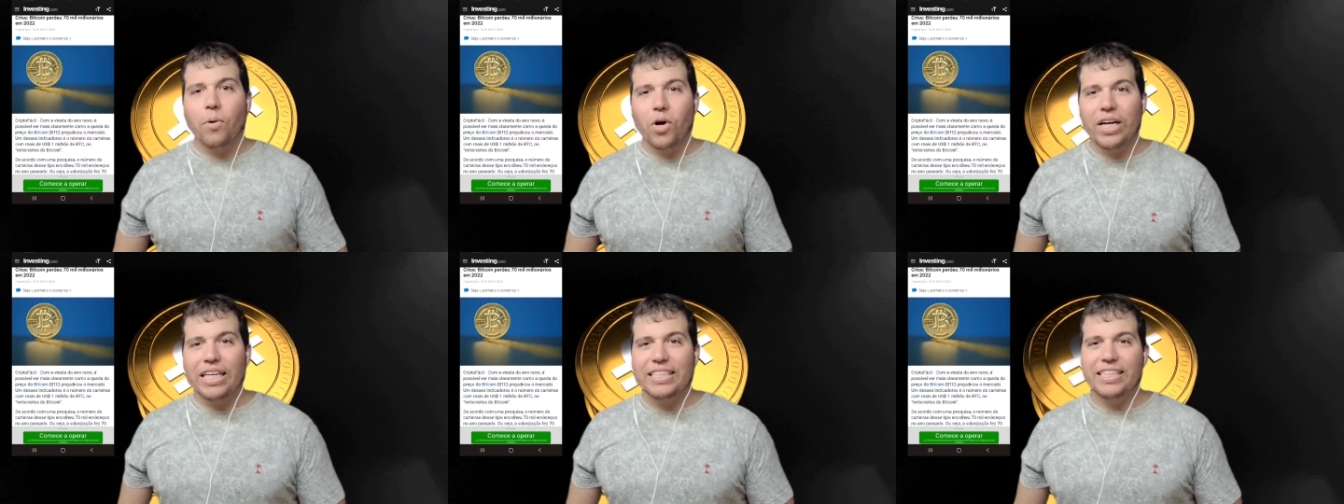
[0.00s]

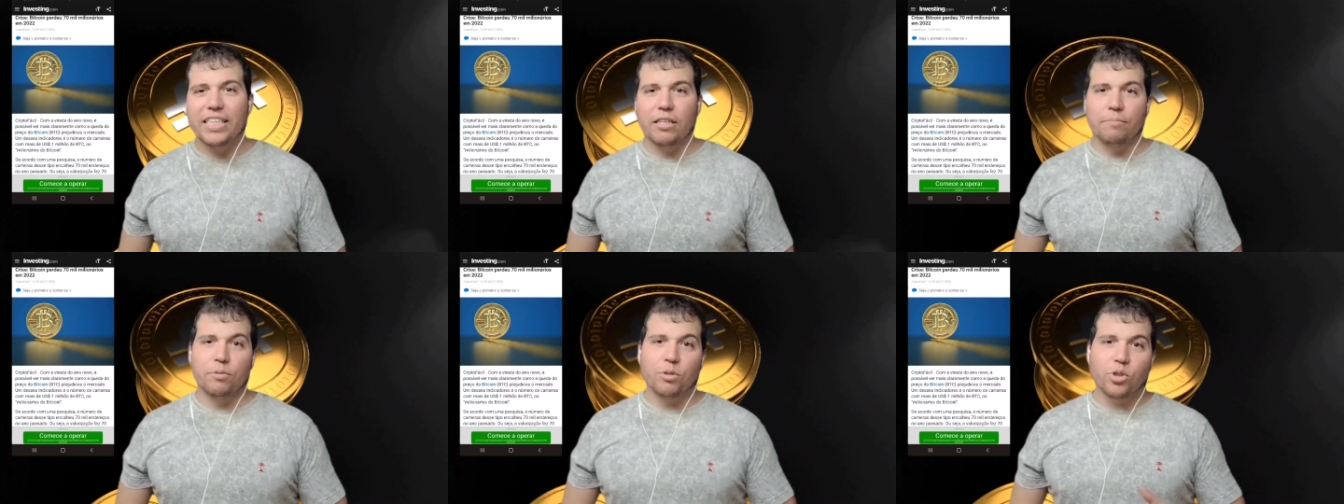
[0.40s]
por
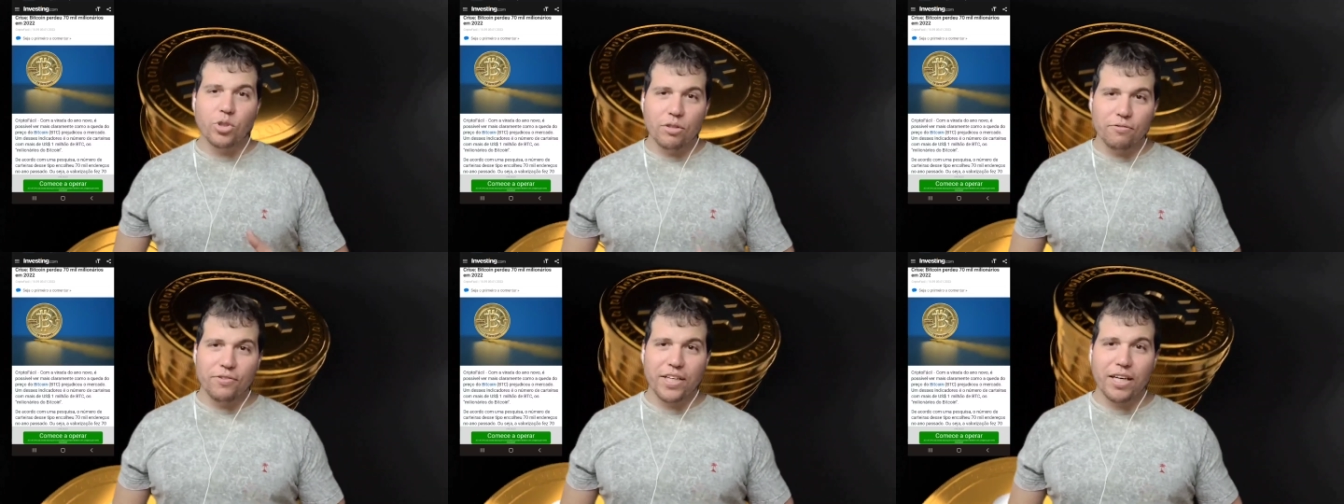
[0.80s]
exemplo,
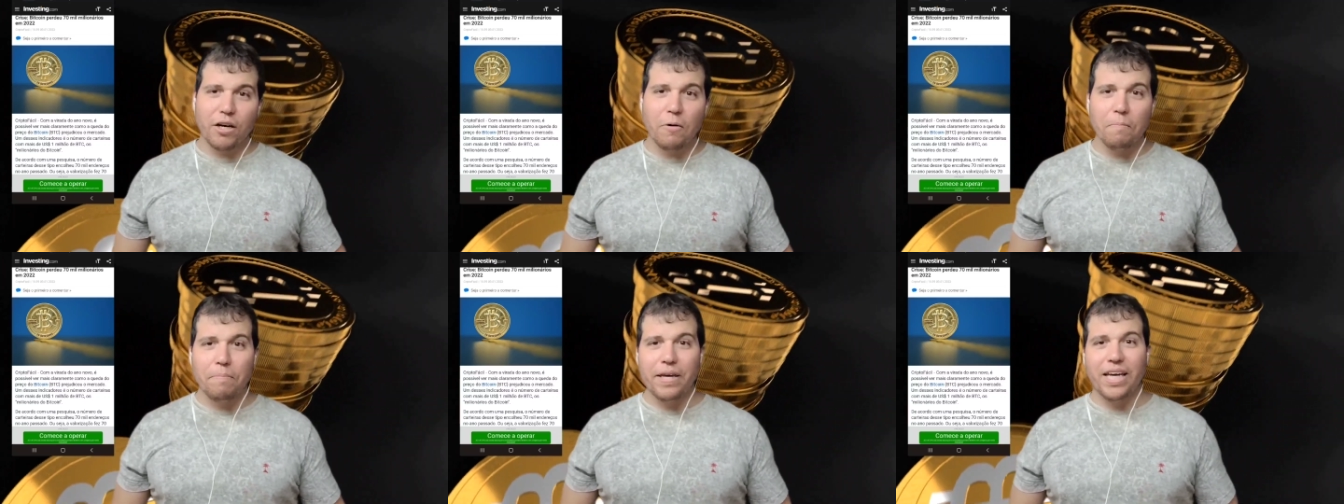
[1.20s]

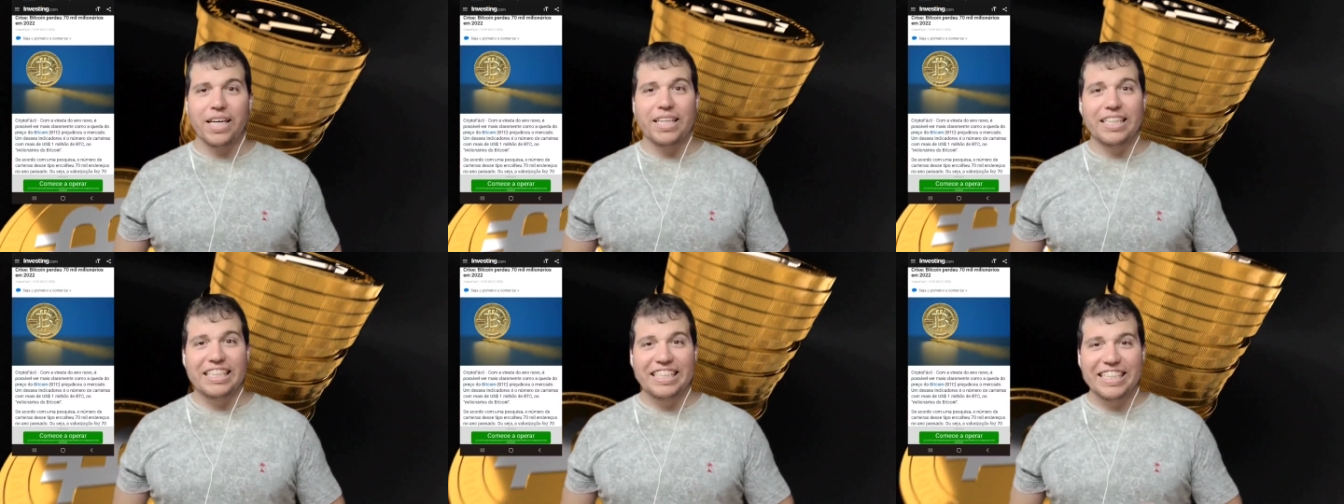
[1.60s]
sofreram
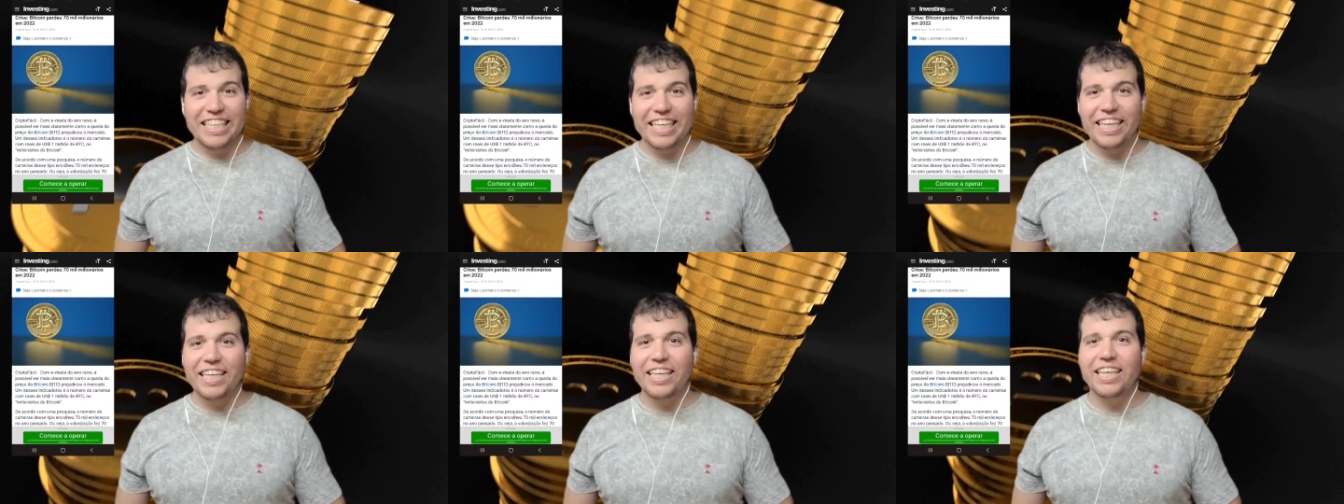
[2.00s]
perdas de
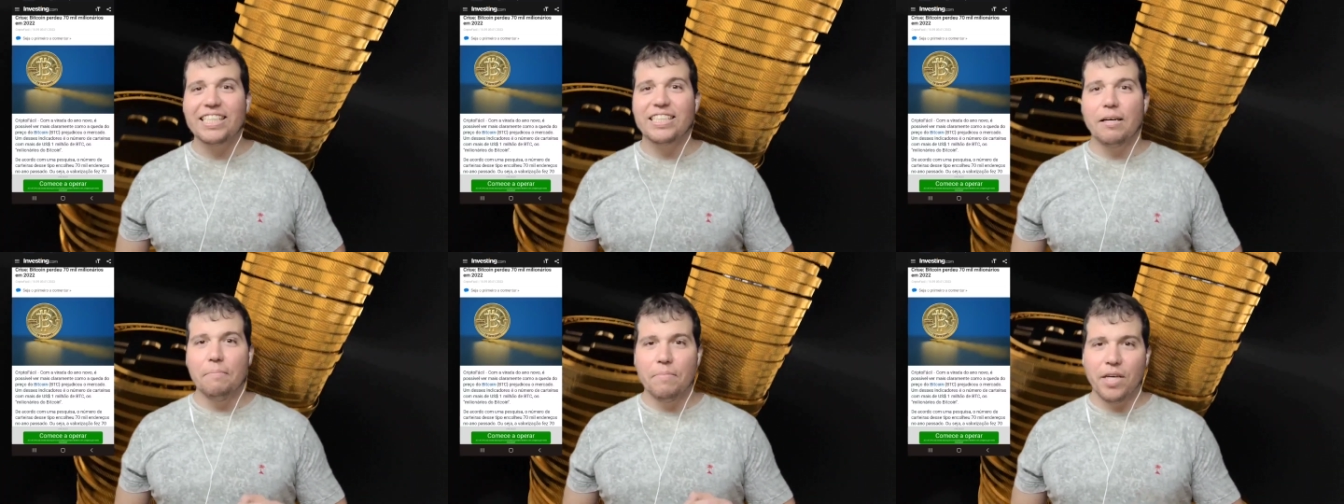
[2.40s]

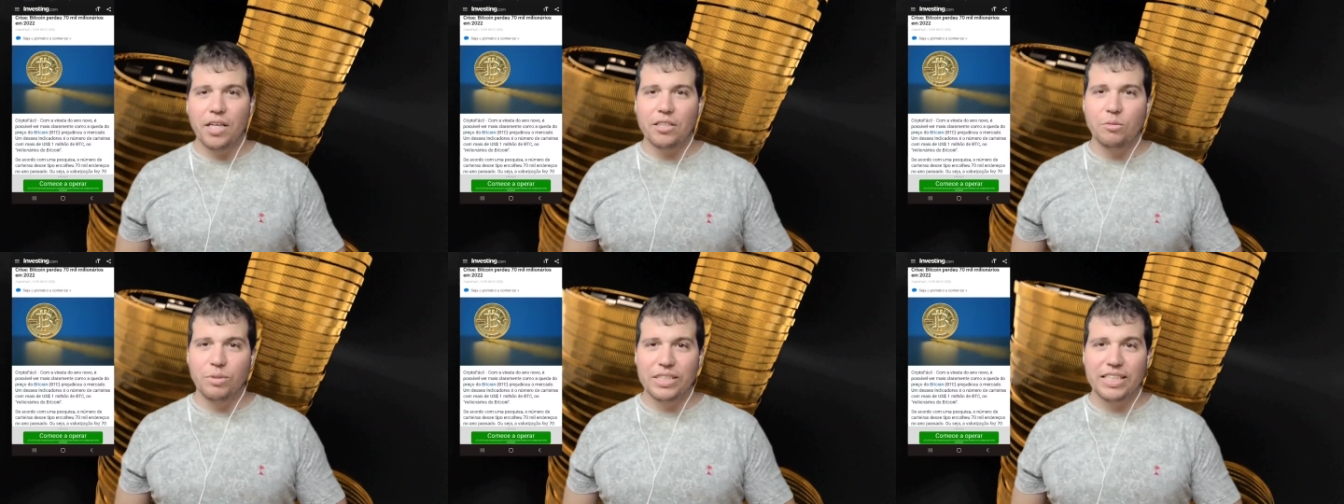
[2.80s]
riqueza
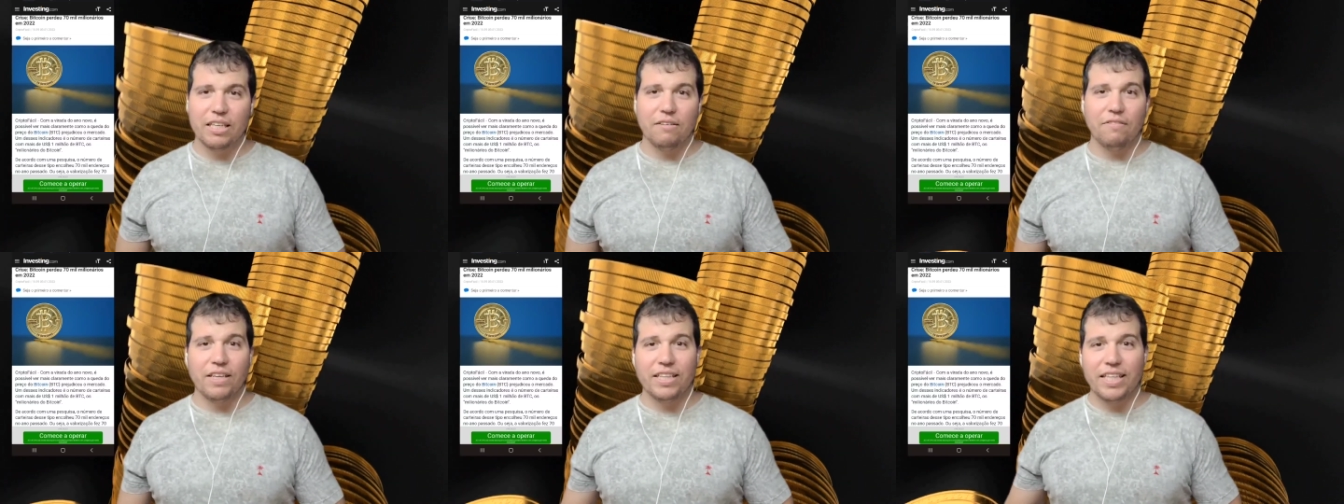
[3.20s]
mesmo
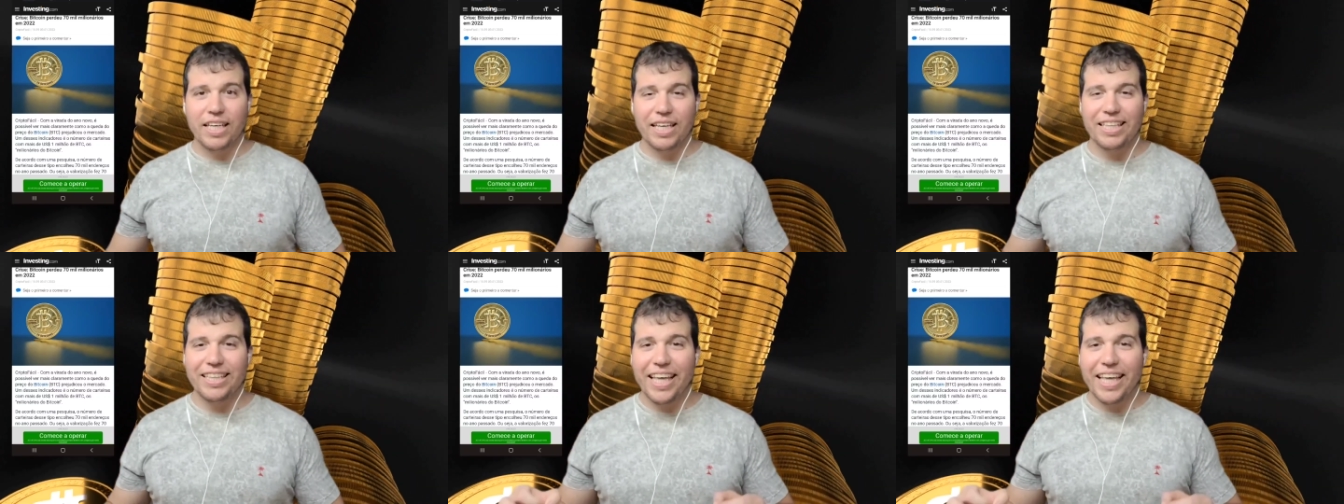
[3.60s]
sem vender